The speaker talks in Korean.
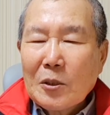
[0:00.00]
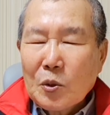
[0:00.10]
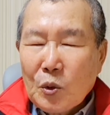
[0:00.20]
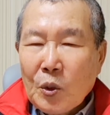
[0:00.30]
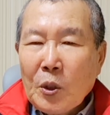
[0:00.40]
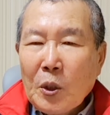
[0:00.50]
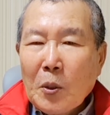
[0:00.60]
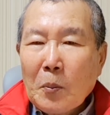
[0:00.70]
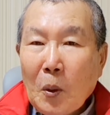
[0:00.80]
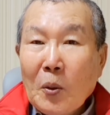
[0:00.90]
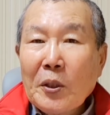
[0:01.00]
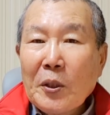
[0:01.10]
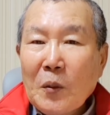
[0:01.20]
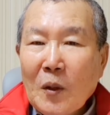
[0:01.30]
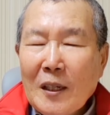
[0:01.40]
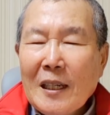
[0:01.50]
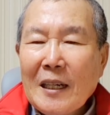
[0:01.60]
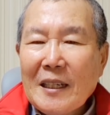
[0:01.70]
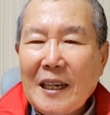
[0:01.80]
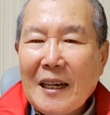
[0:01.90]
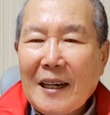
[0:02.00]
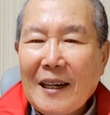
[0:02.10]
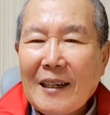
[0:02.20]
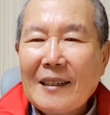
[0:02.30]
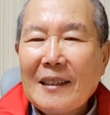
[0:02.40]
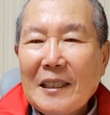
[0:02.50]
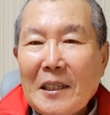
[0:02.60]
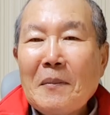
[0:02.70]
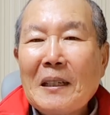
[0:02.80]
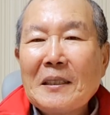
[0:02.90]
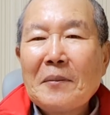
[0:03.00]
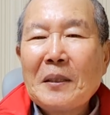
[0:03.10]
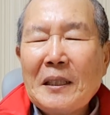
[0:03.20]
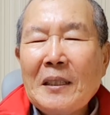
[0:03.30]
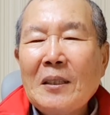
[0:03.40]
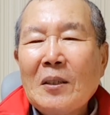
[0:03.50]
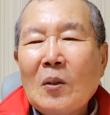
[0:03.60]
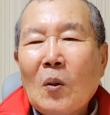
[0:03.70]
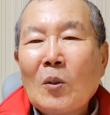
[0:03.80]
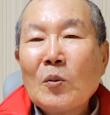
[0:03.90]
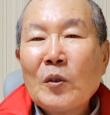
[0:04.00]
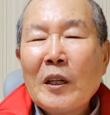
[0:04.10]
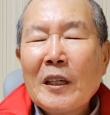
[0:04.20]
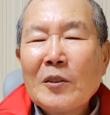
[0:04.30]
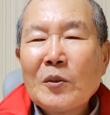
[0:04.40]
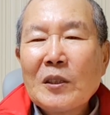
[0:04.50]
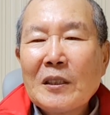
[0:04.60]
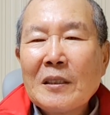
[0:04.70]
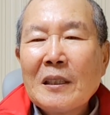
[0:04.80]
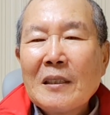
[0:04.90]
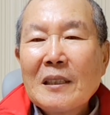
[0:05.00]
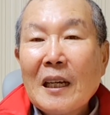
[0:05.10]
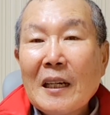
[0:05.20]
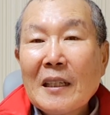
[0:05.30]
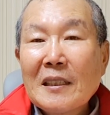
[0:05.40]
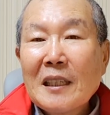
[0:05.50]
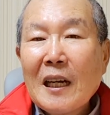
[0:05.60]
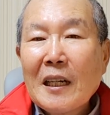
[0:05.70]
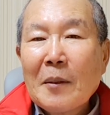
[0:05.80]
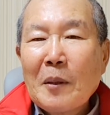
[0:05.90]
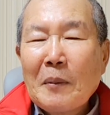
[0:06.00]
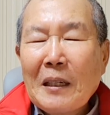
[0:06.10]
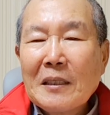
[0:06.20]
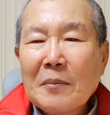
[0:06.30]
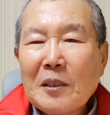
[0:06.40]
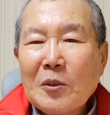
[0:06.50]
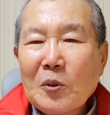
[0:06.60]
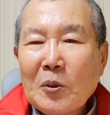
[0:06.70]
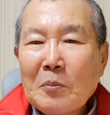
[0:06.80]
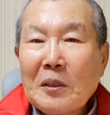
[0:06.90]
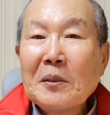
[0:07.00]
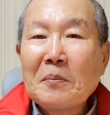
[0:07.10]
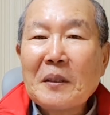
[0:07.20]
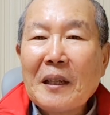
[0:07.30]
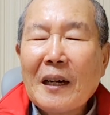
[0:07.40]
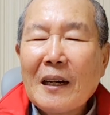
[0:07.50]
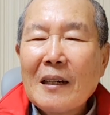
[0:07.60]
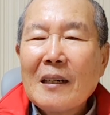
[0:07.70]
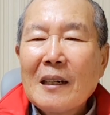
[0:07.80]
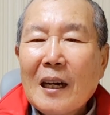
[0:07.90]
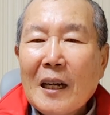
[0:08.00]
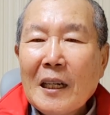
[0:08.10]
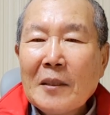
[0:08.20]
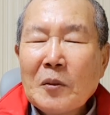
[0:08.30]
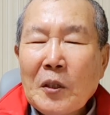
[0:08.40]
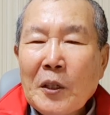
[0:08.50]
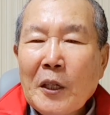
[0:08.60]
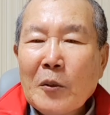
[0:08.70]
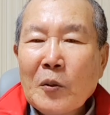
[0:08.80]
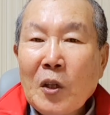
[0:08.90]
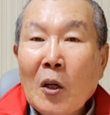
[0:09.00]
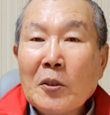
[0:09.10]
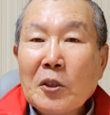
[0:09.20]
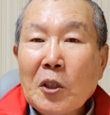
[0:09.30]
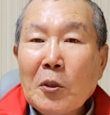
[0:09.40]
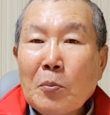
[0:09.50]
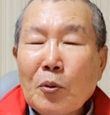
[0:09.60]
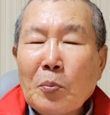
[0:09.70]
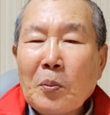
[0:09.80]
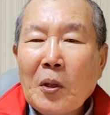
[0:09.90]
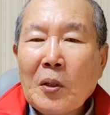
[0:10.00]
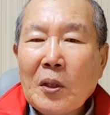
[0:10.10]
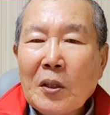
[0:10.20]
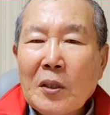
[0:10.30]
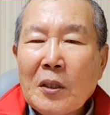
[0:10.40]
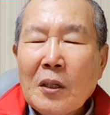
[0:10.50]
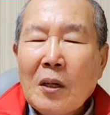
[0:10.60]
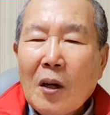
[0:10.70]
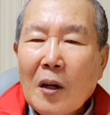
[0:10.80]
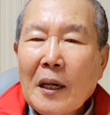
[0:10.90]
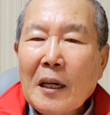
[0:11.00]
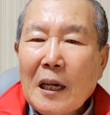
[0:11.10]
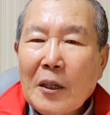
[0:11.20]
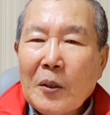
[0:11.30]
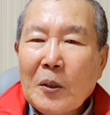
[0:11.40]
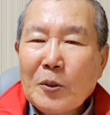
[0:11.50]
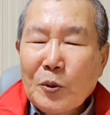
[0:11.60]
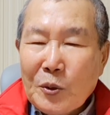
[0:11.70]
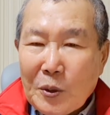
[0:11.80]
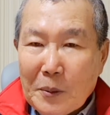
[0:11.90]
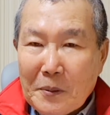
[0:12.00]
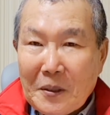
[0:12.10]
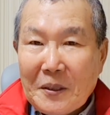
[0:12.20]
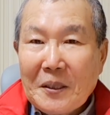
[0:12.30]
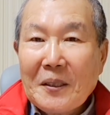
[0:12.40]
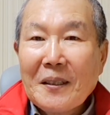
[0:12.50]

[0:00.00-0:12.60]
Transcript: 주여 보기를 원하나이다. 이 말씀이 오늘 우리에게 주시는 살아계신 하나님의 말씀인 줄을 믿습니다. 하나님 저에게도 영적인 분별력을 허락하여 주시옵소서.